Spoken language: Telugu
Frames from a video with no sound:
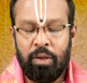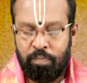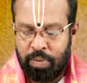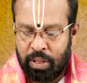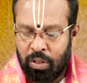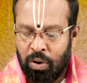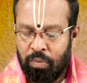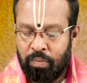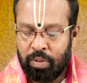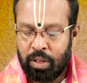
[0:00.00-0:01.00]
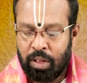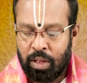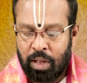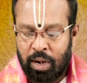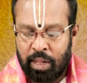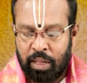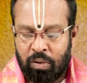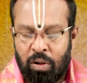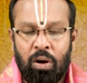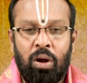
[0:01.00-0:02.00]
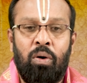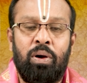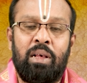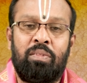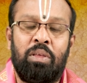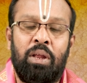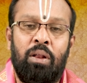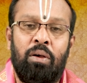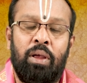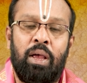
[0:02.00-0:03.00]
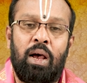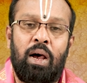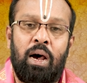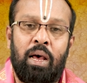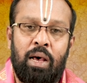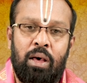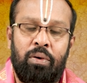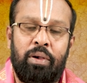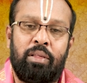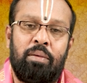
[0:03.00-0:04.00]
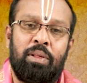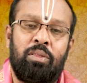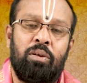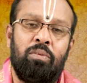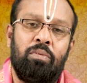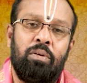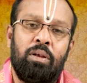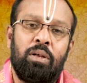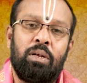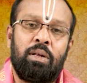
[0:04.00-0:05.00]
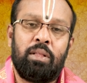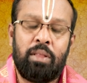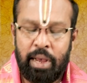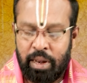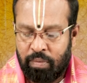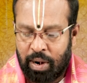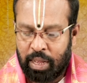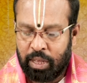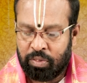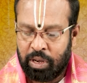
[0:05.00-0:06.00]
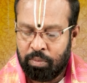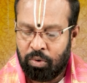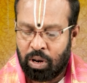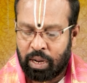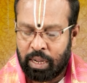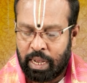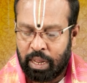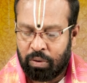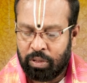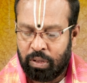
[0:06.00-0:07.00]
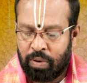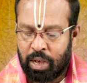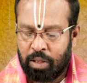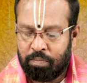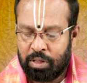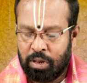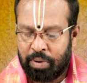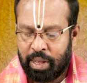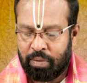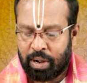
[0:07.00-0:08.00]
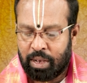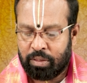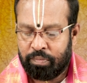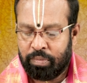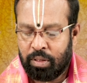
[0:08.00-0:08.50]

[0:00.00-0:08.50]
ఇబ్బందులు లేదా గృహంలో ఉన్న స్త్రీలకి అనారోగ్య సమస్యలు దానివల్ల స్త్రీ మూలకంగానే కొంచెం ఇవాళ ఇబ్బందులు పడే అవకాశం